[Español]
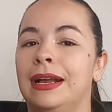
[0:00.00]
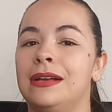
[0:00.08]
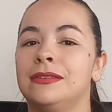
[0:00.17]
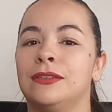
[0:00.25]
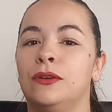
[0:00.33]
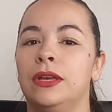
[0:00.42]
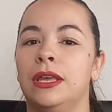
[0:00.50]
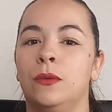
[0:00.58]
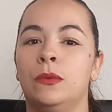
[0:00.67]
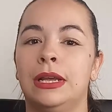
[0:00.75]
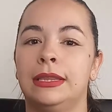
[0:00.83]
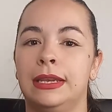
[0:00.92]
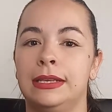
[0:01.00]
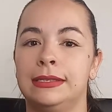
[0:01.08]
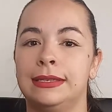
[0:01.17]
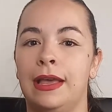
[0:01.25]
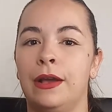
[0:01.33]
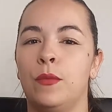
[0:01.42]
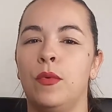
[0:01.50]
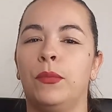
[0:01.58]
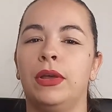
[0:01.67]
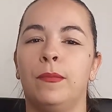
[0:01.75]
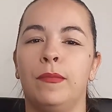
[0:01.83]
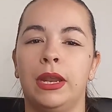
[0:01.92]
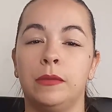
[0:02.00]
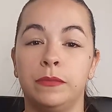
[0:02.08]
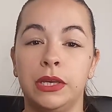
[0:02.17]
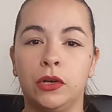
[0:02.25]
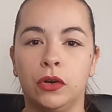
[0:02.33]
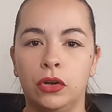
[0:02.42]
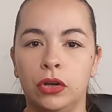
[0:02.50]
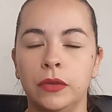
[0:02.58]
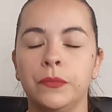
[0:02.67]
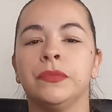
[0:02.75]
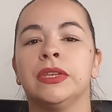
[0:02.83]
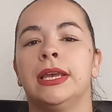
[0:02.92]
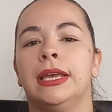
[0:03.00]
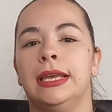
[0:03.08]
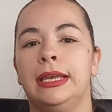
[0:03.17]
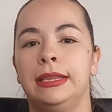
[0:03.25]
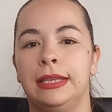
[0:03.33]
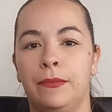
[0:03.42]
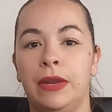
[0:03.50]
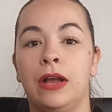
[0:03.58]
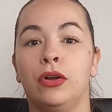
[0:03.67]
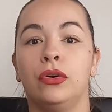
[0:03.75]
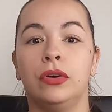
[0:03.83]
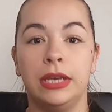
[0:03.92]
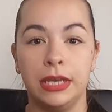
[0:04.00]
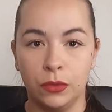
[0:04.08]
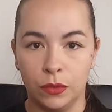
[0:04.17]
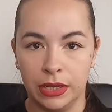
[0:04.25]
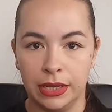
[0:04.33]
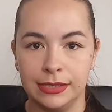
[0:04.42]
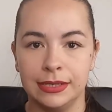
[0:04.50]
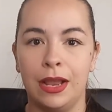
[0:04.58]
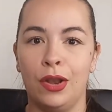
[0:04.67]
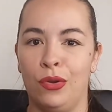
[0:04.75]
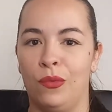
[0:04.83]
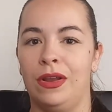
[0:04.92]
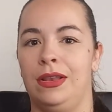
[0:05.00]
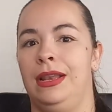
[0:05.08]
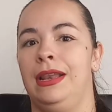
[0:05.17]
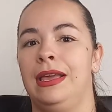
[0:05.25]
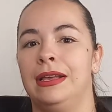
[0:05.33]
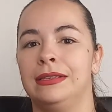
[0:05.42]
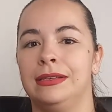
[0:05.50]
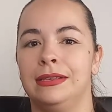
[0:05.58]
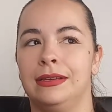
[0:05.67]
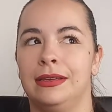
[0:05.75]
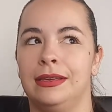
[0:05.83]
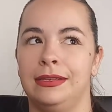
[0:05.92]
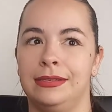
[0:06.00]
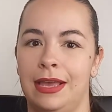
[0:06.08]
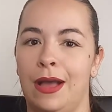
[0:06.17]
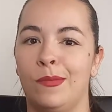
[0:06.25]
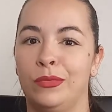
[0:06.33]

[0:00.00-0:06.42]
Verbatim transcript: caso es una trenzada como pueden ver bicolor entre blanco y turquesa, lo cual le hace que sea